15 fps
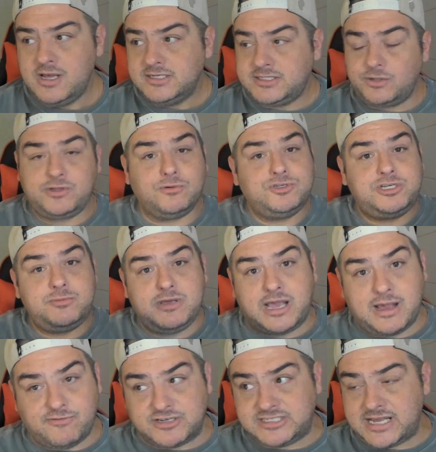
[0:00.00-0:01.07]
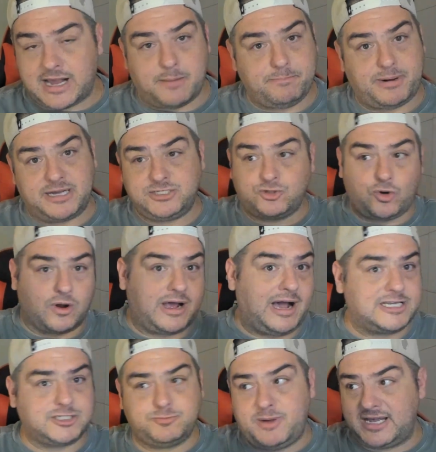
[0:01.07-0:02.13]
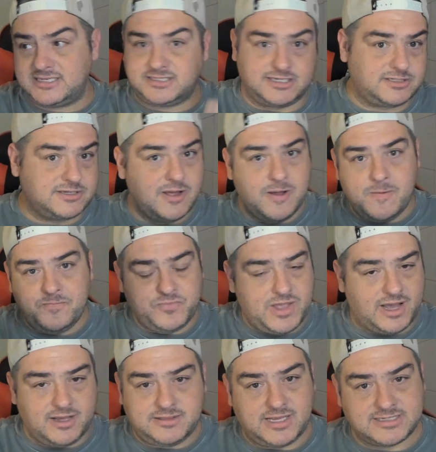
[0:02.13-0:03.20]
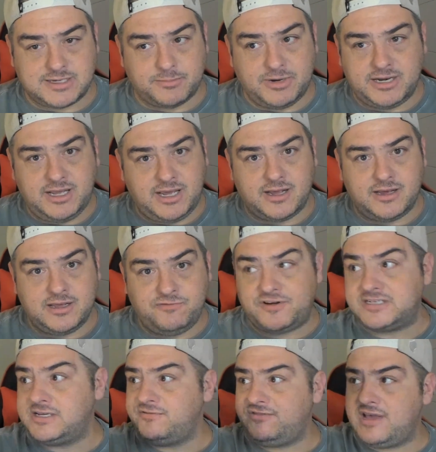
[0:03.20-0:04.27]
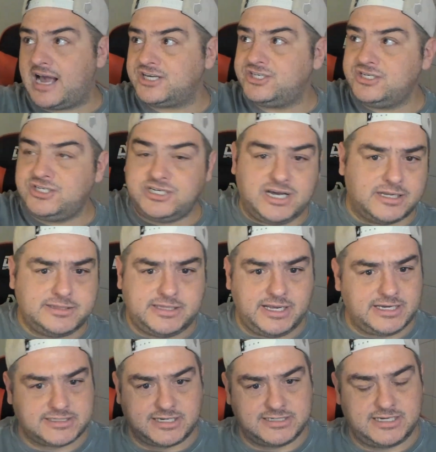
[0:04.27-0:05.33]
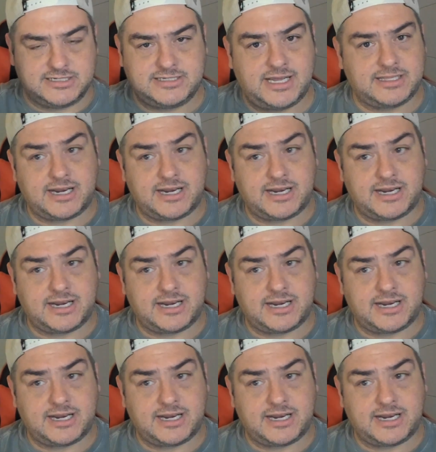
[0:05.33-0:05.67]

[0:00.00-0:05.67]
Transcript: Você não tem um time que você é capaz de trocar as peças é, dessa maneira e fazer viagens gigantescas, etc.